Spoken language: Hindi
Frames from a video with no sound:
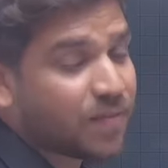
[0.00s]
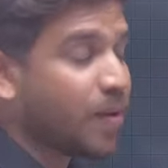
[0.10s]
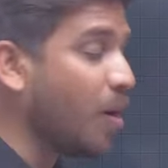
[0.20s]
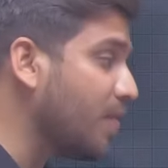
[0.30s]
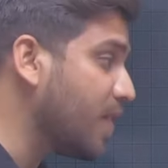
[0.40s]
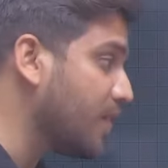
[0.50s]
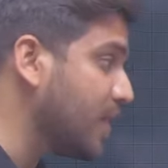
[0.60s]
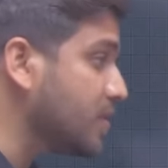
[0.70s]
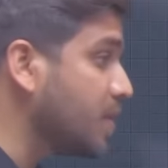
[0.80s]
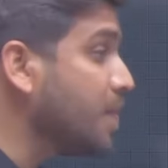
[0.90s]
फ्रेम ऑफ
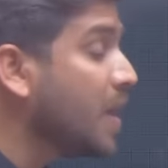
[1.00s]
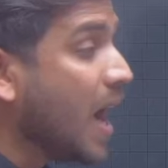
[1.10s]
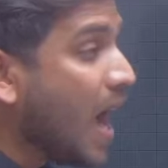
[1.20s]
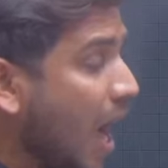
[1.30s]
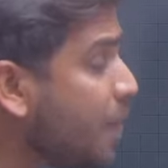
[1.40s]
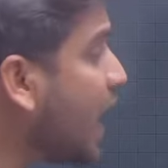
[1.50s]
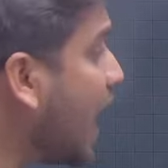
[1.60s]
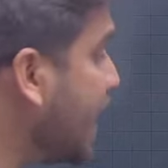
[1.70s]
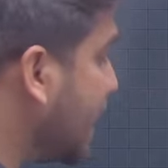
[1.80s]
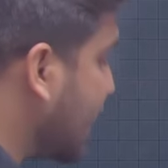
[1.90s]
रेफरेंस अब
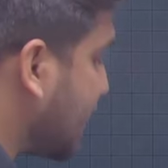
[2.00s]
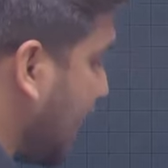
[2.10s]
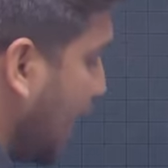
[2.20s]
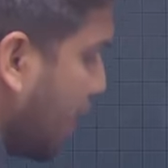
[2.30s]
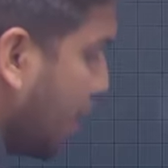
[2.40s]
कहानी कैसे है